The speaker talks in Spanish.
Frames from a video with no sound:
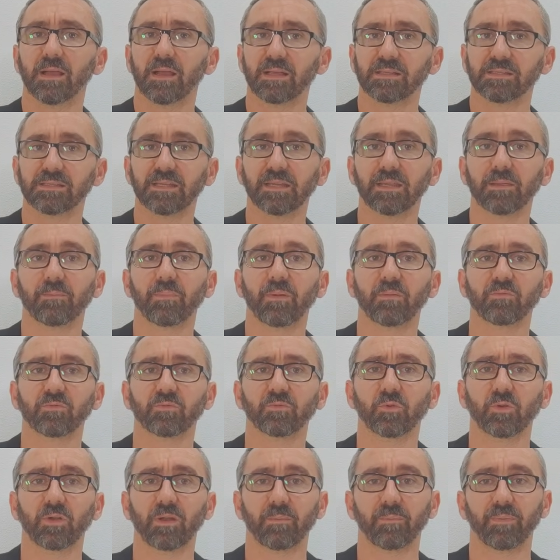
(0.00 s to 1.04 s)
Así que
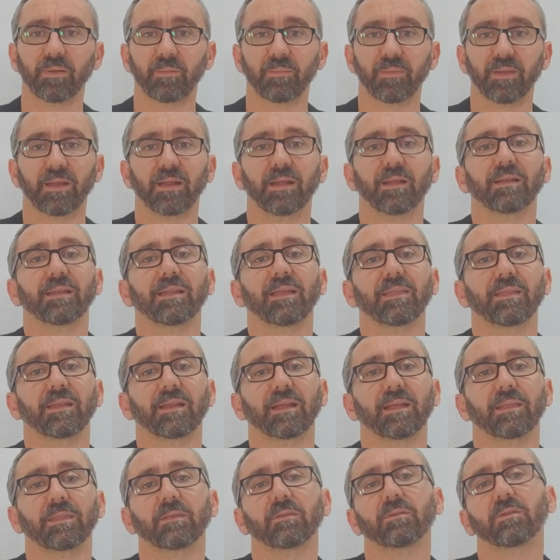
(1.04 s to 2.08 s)
vamos con la primera, la
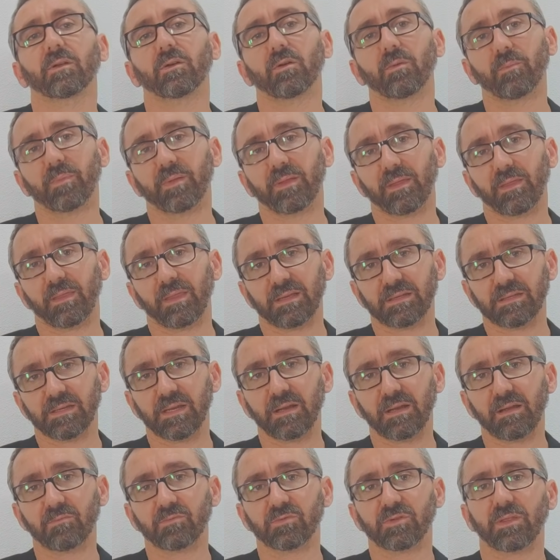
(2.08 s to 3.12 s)
delegación de competencias.
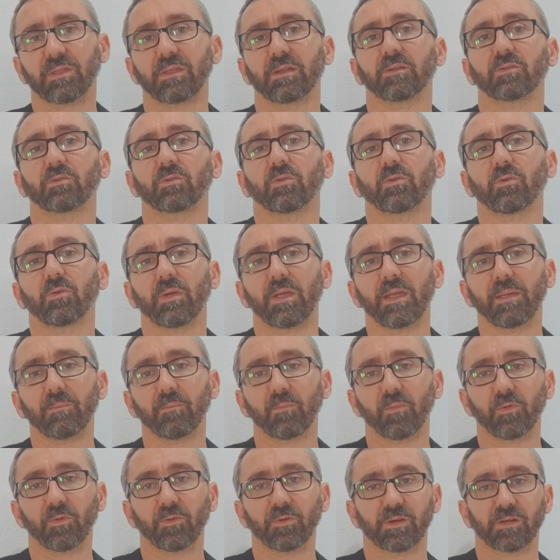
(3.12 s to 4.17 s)
Y la vamos a hacer todo en
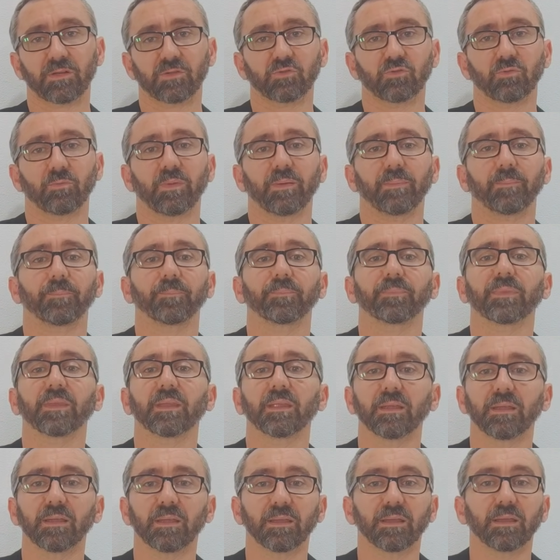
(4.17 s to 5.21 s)
modo resumen.
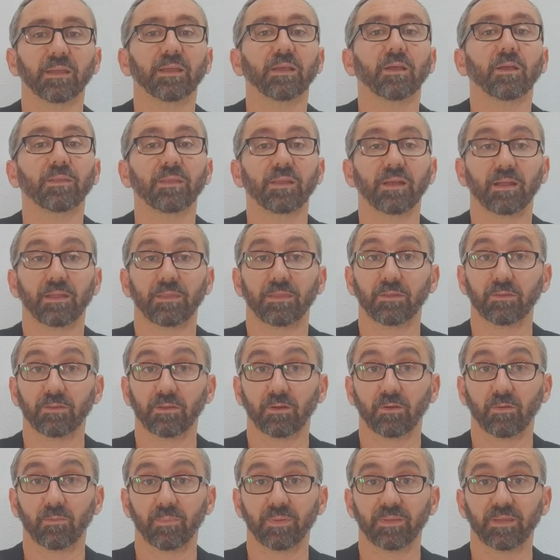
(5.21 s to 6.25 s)
Delegación
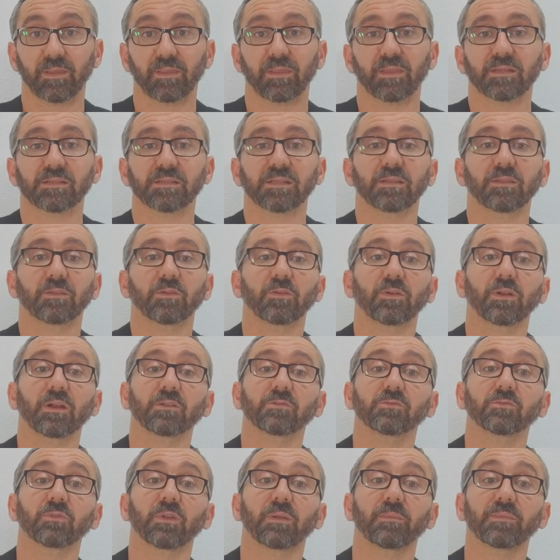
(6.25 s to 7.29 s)
de competencias entre
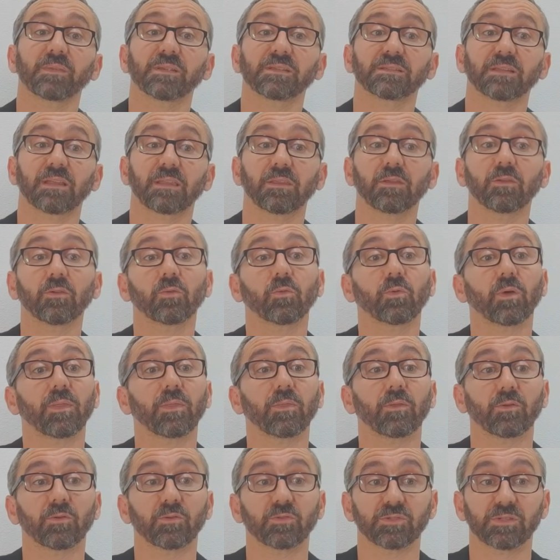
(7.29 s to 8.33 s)
órganos de una administración
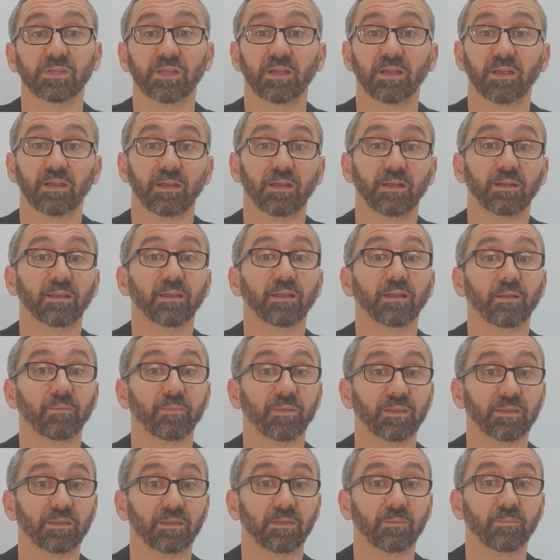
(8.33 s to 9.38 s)
cuando no sean
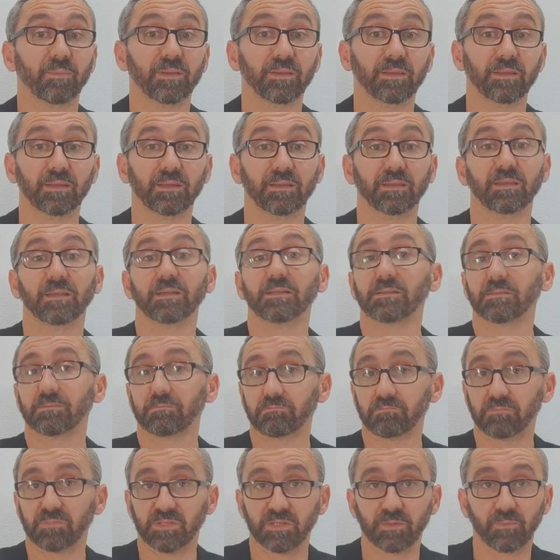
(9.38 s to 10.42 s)
jerárquicamente dependientes
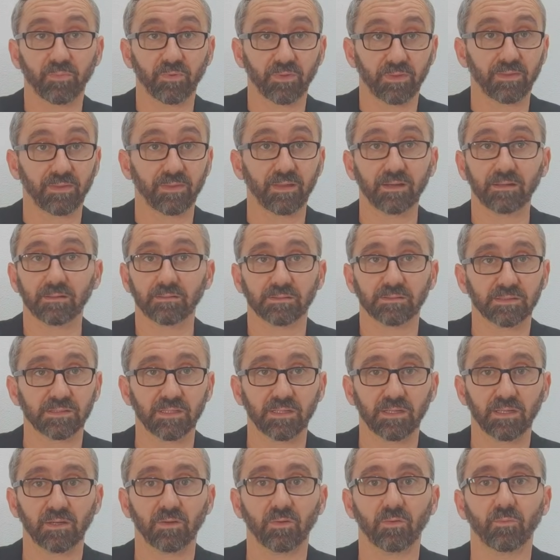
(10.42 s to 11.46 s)
se puede dar
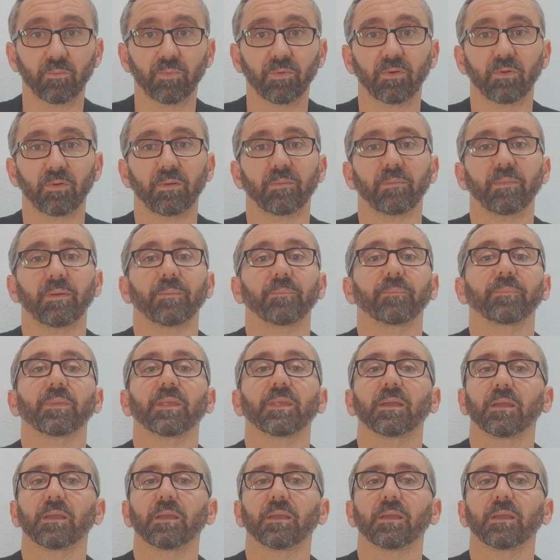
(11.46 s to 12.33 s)
sin ningún problema.